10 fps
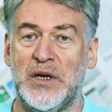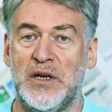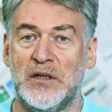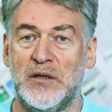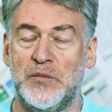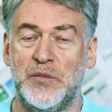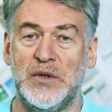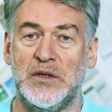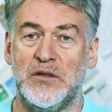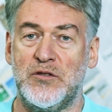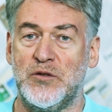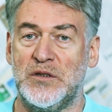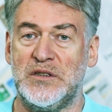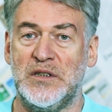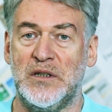при этом
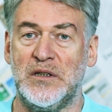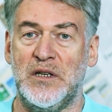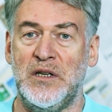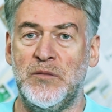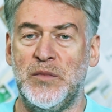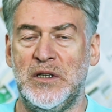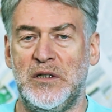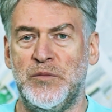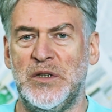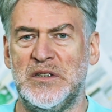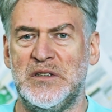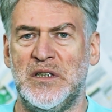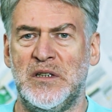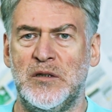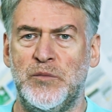ничего сделано не было или было
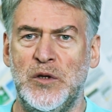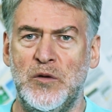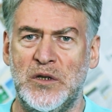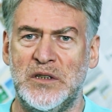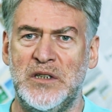сделано плохо,